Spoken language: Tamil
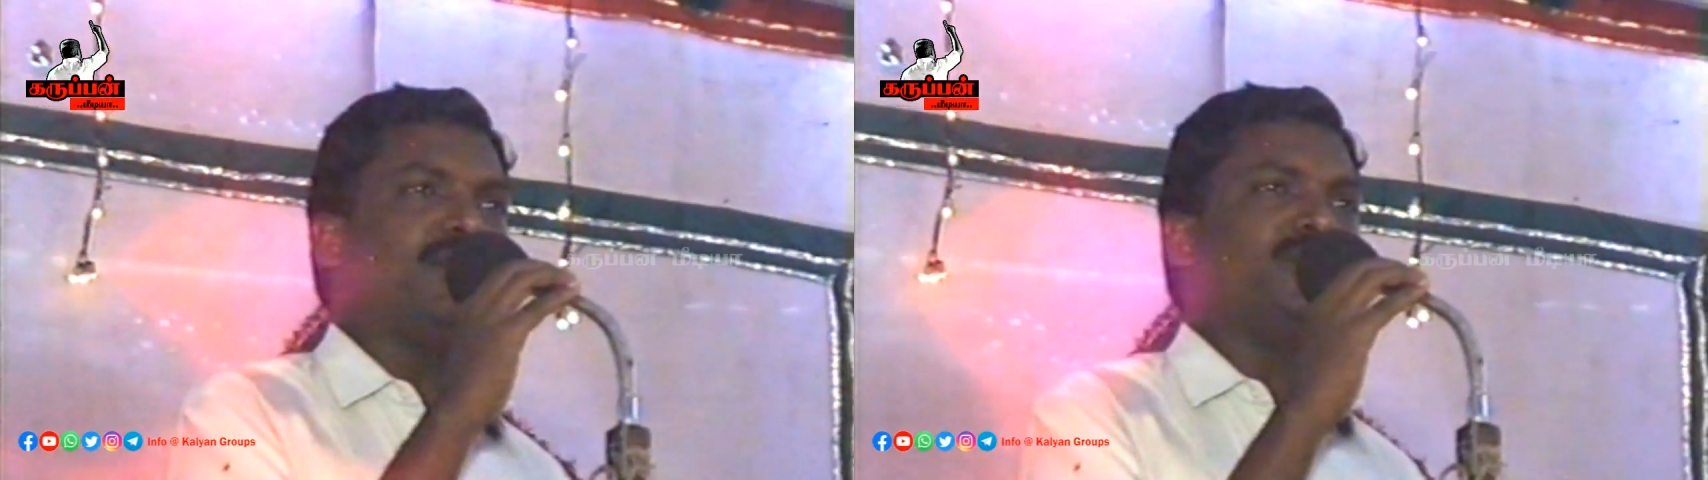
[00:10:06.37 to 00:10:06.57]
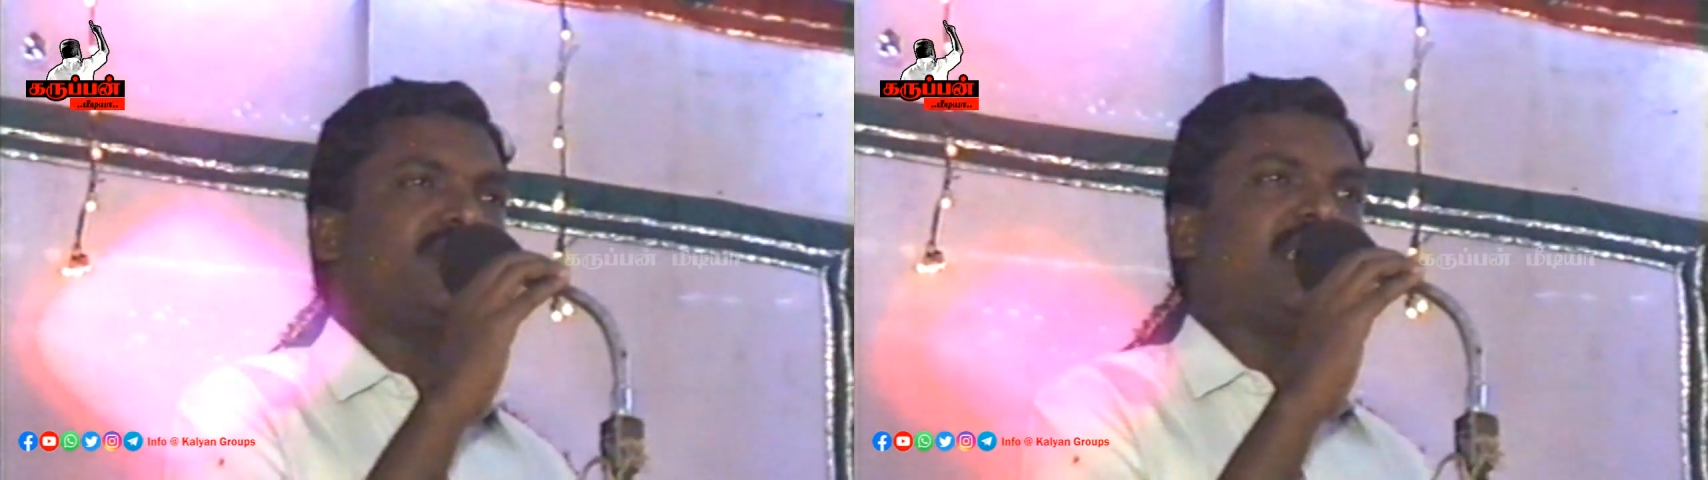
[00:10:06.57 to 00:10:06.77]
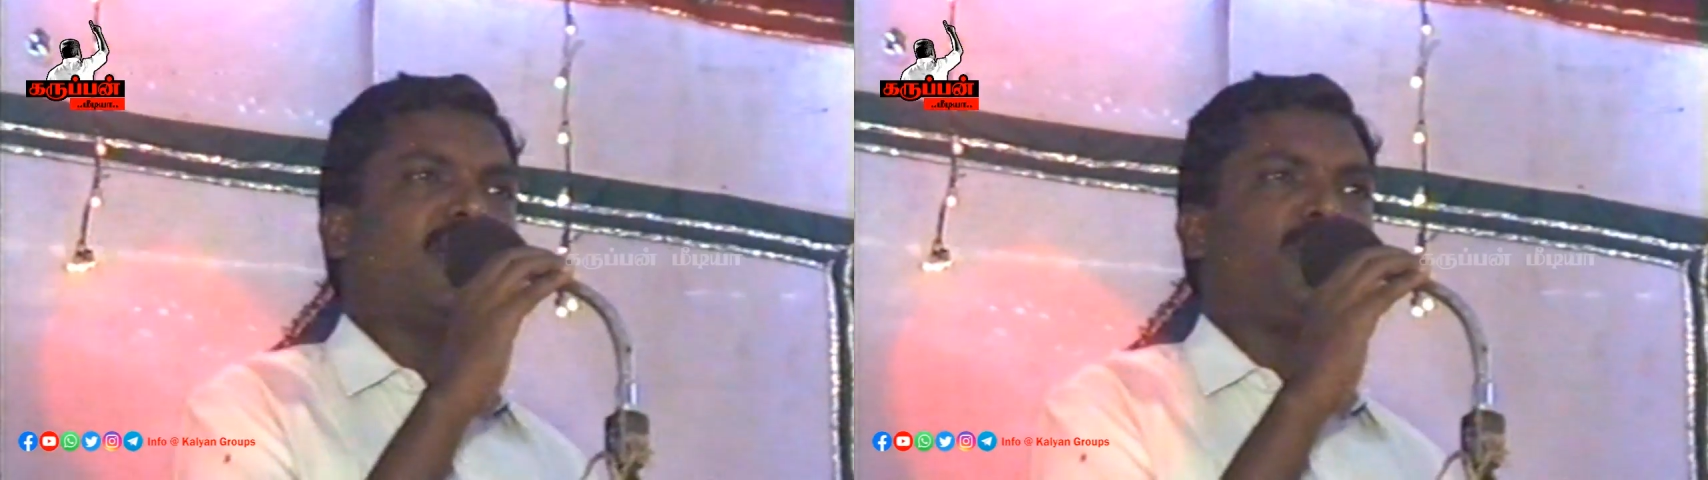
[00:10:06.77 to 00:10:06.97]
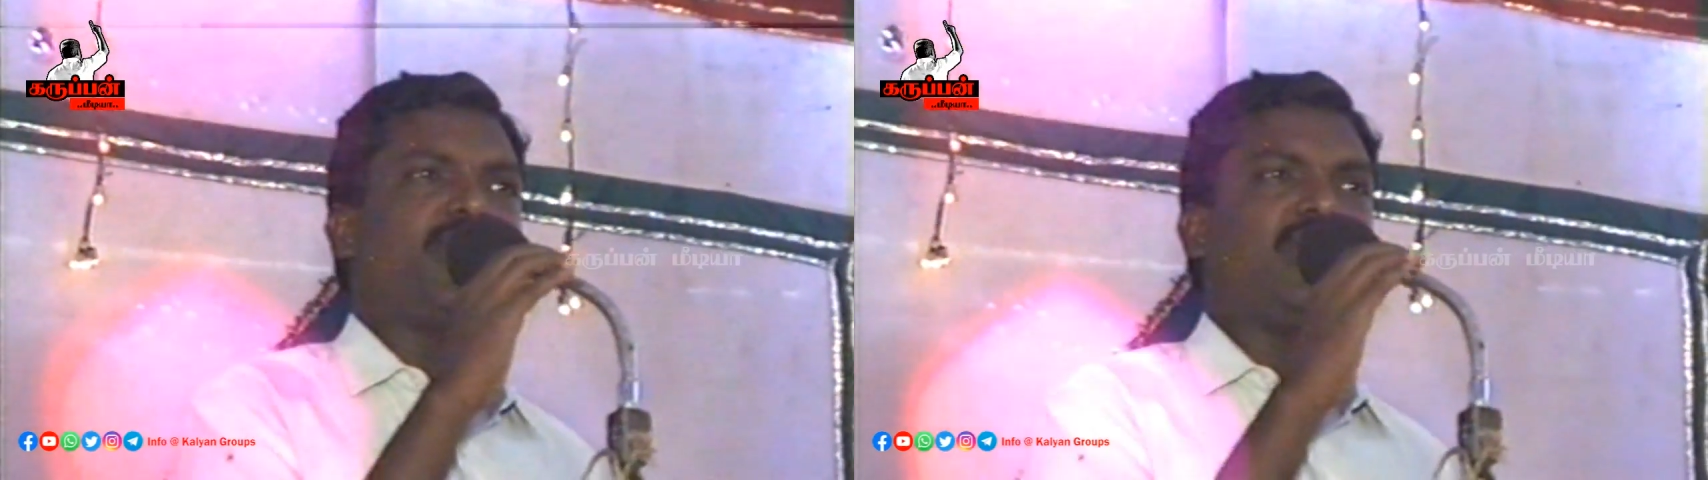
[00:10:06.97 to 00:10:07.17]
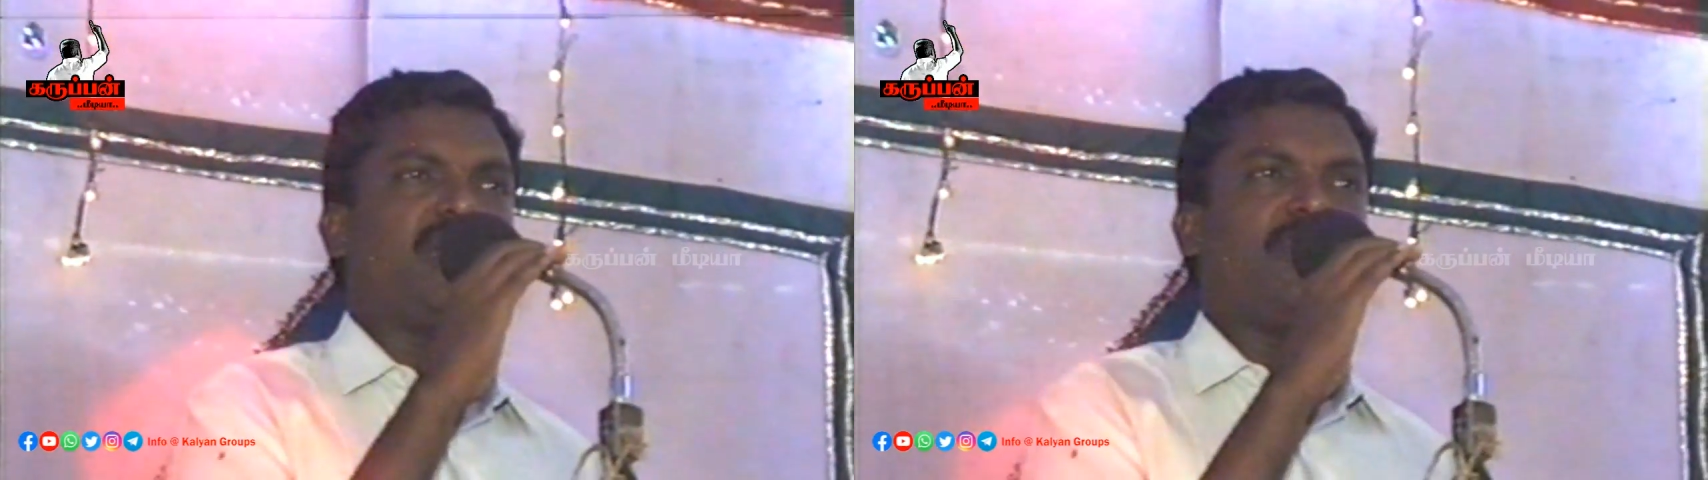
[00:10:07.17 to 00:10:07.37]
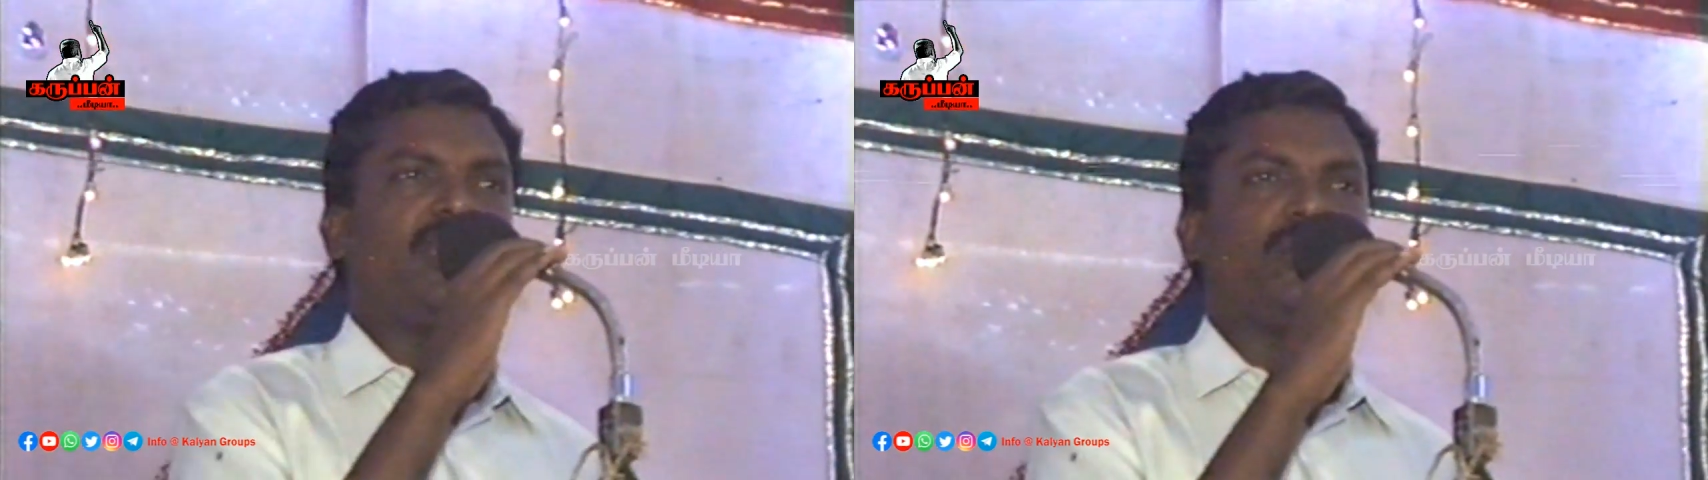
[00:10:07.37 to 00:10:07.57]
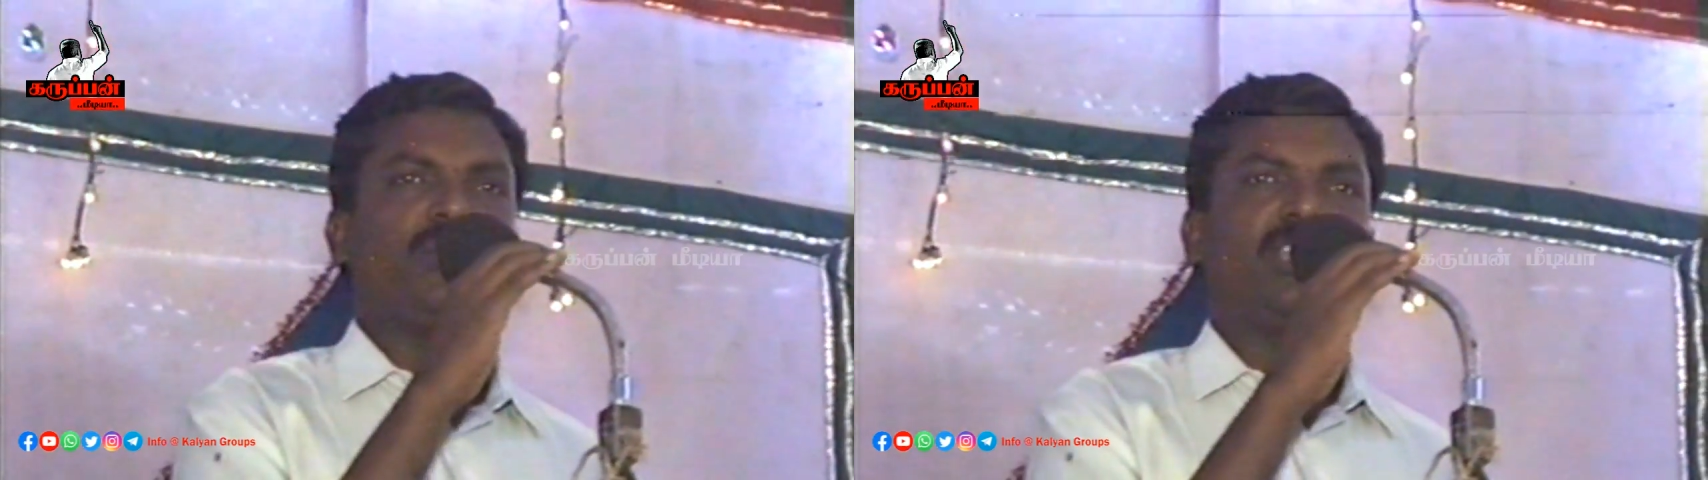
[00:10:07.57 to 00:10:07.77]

சிறப்பு இருக்க வேண்டும் என்று